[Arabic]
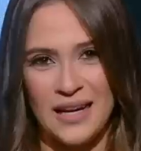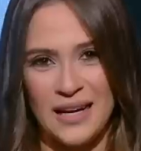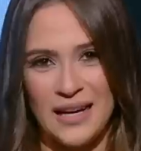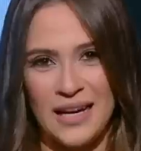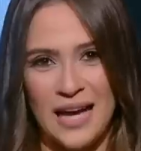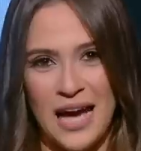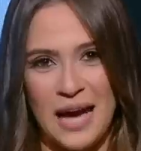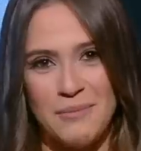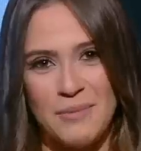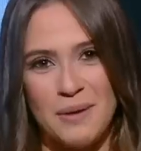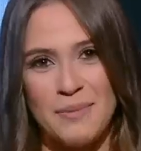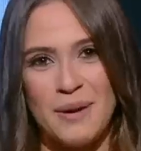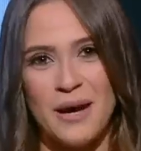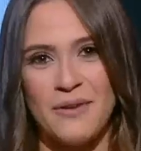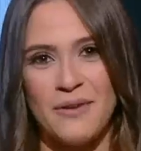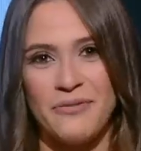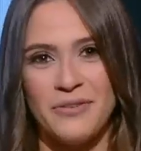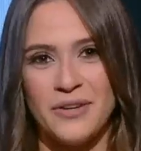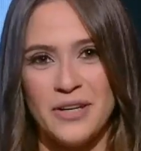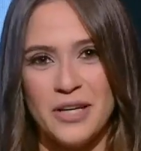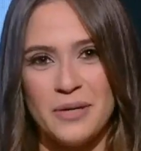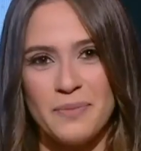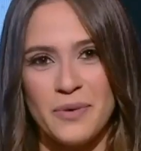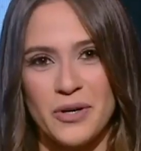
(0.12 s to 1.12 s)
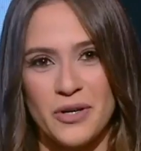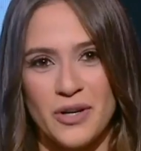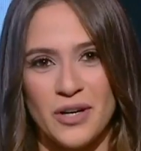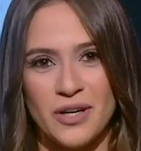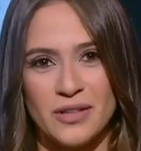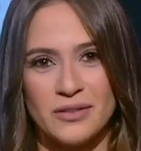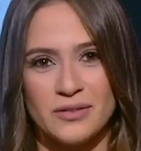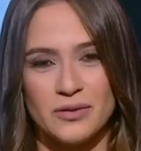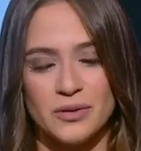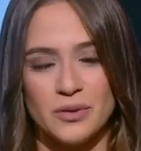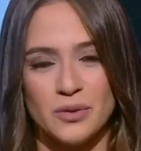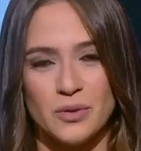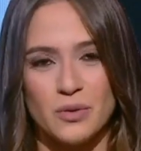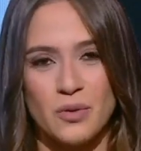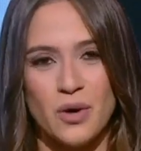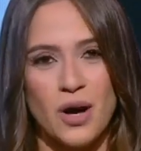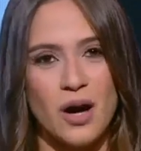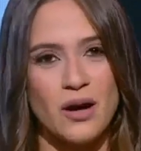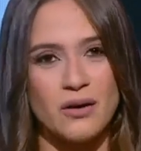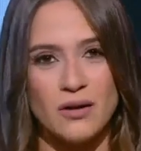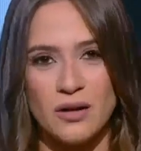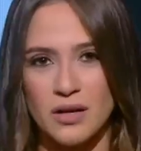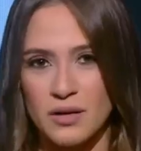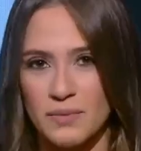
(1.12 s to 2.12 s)
اما بقى في الامارات
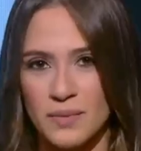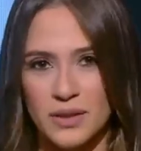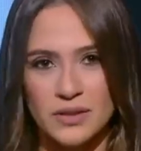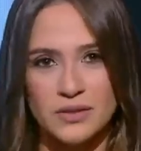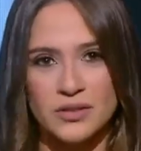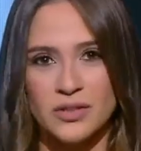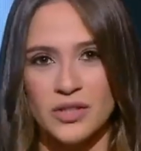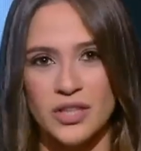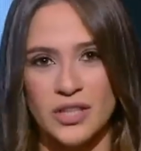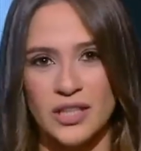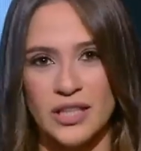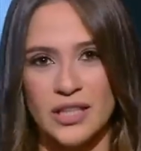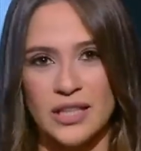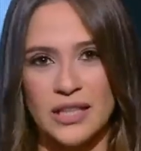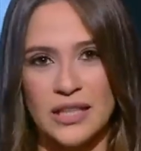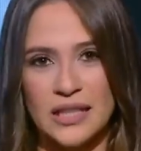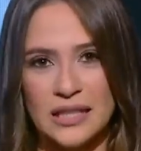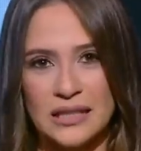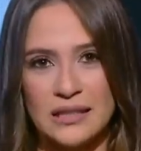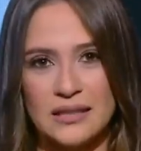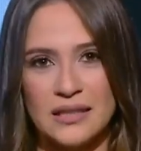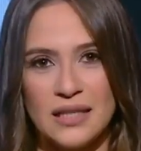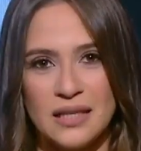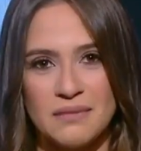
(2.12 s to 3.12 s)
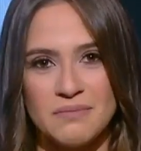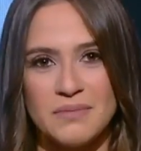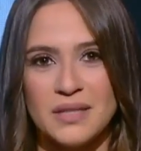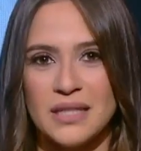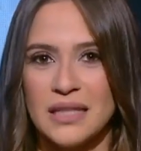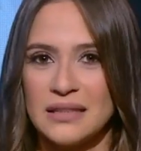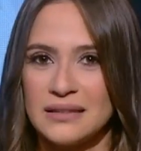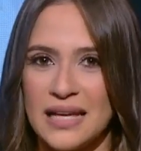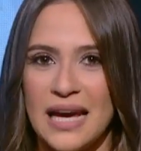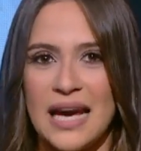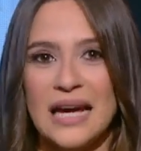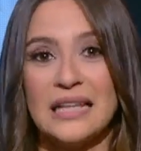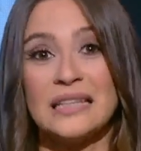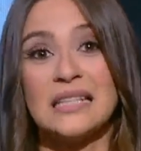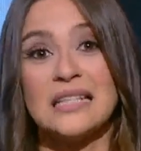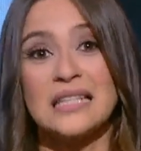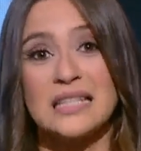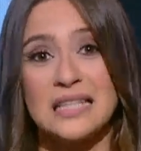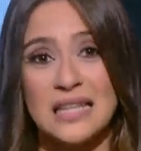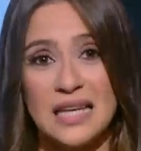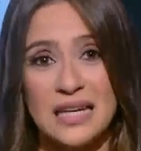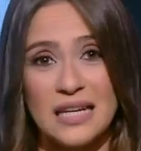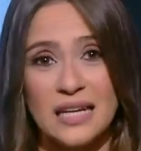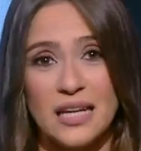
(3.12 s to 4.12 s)
وقرار منطقي جدا من اتحاد
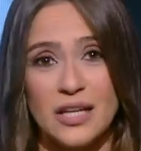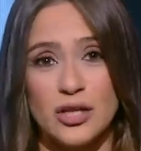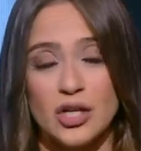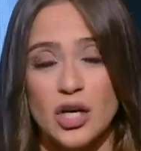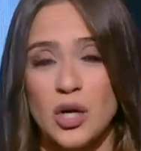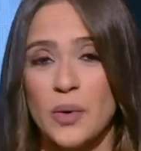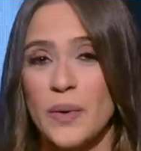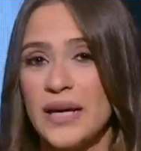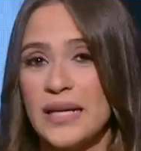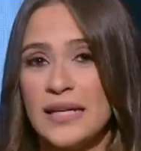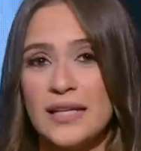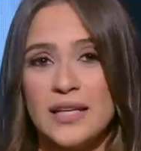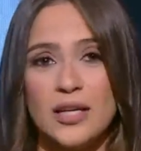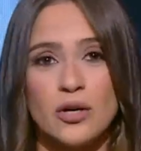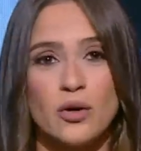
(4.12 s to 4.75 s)
السله ان هو يلغي